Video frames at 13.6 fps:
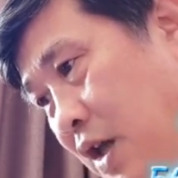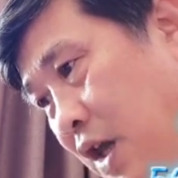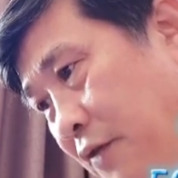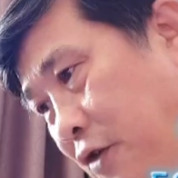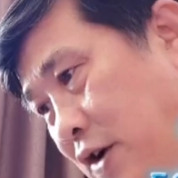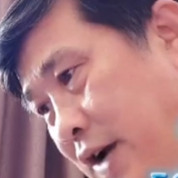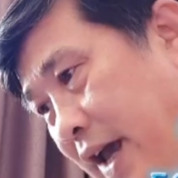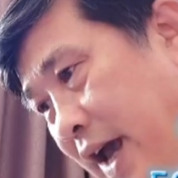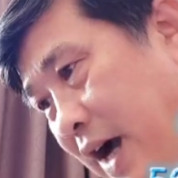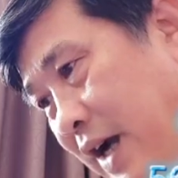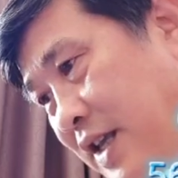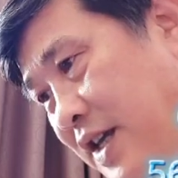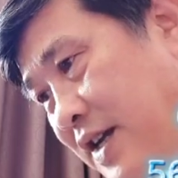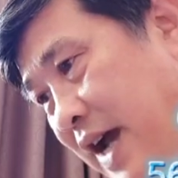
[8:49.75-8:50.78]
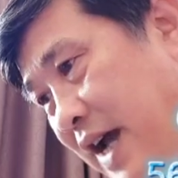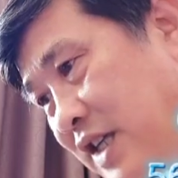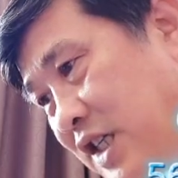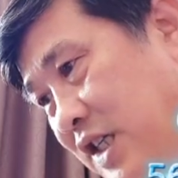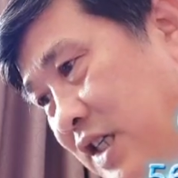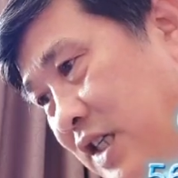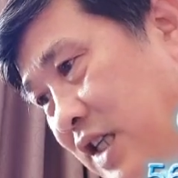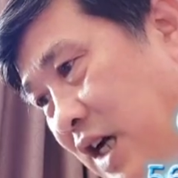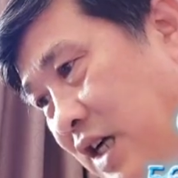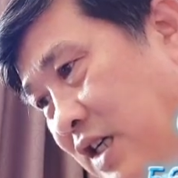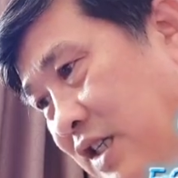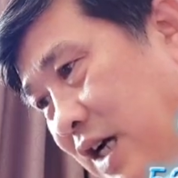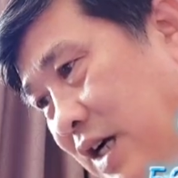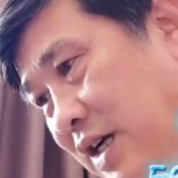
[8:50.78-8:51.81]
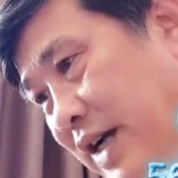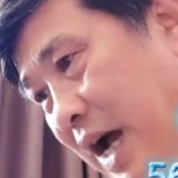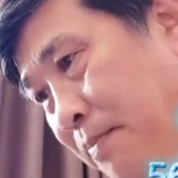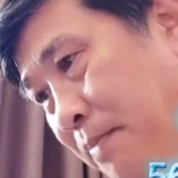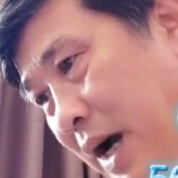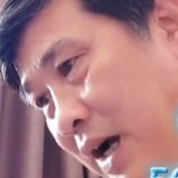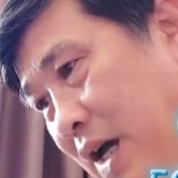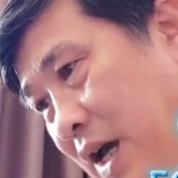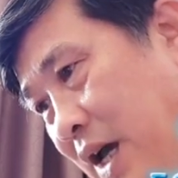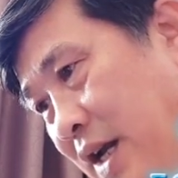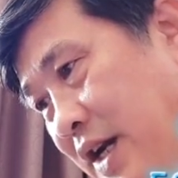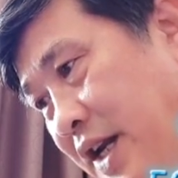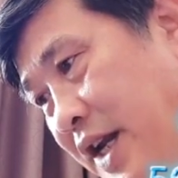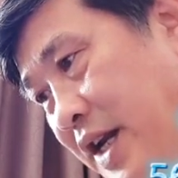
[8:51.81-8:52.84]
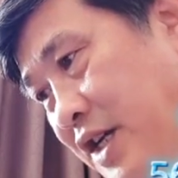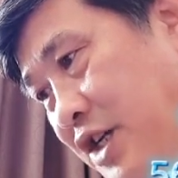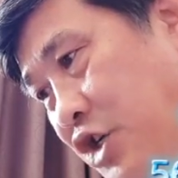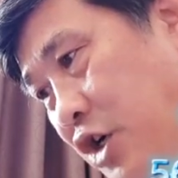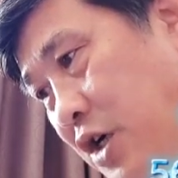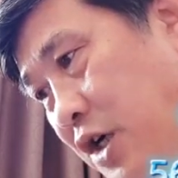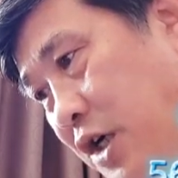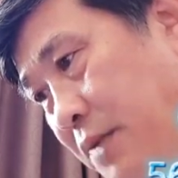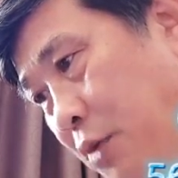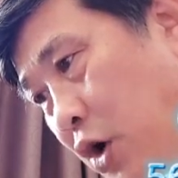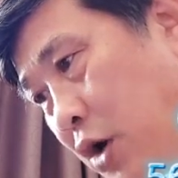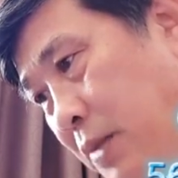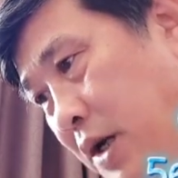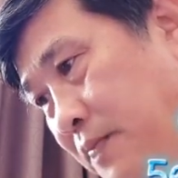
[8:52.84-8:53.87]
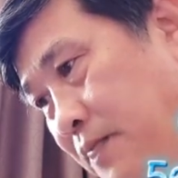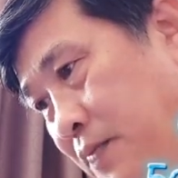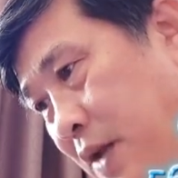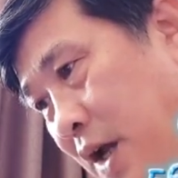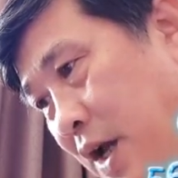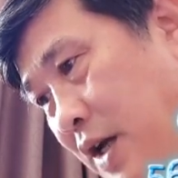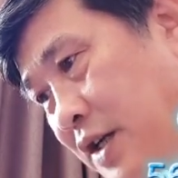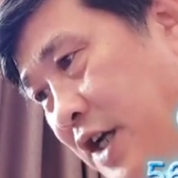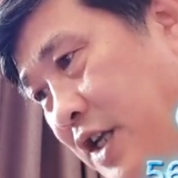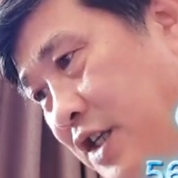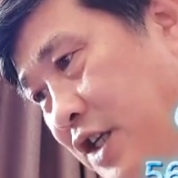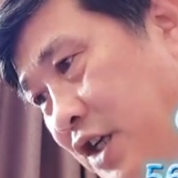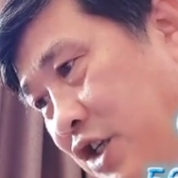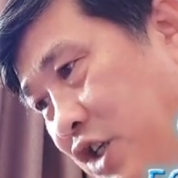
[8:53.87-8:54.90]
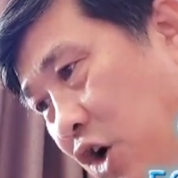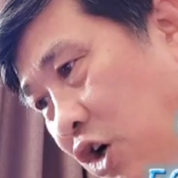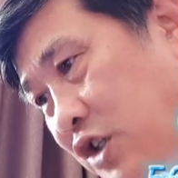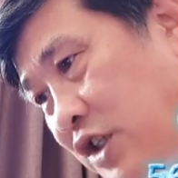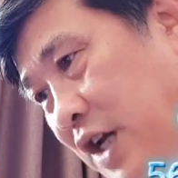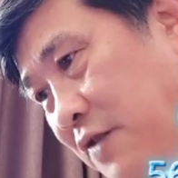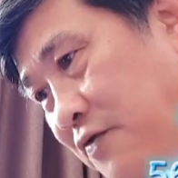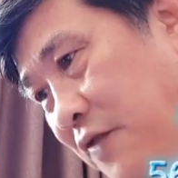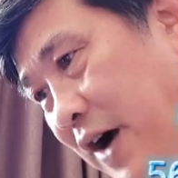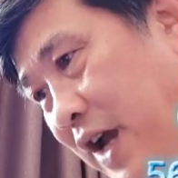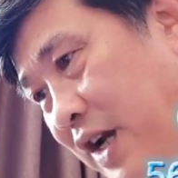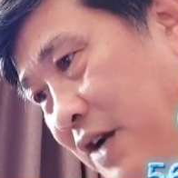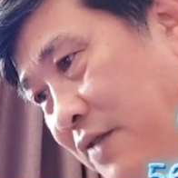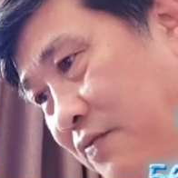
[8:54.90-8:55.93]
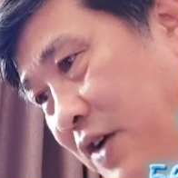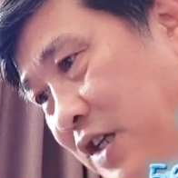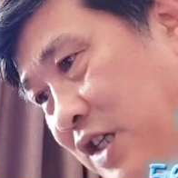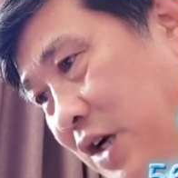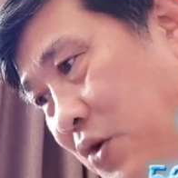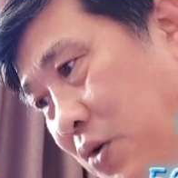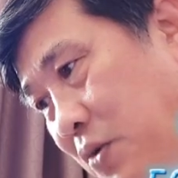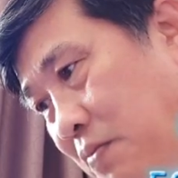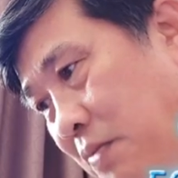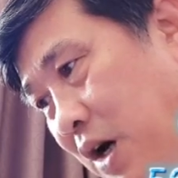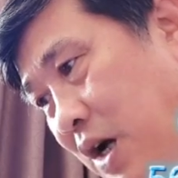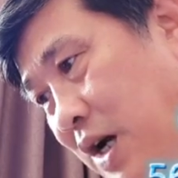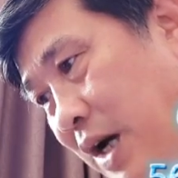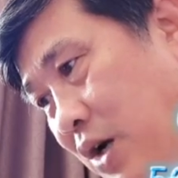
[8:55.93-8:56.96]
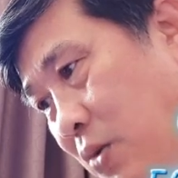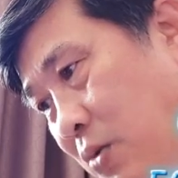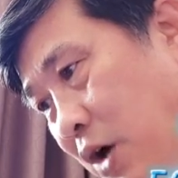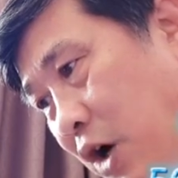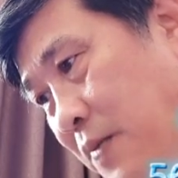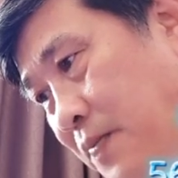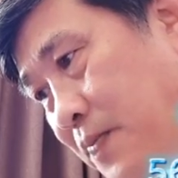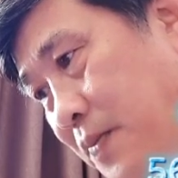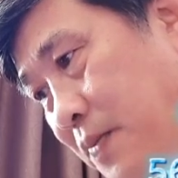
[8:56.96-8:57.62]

Giờ phút này hạt nhiên đại sư thần sắc đạm mạc đi đến trước người Bùi Nguyên Minh. Trên dưới dò xét vài lần về sau mới lạnh lùng nói.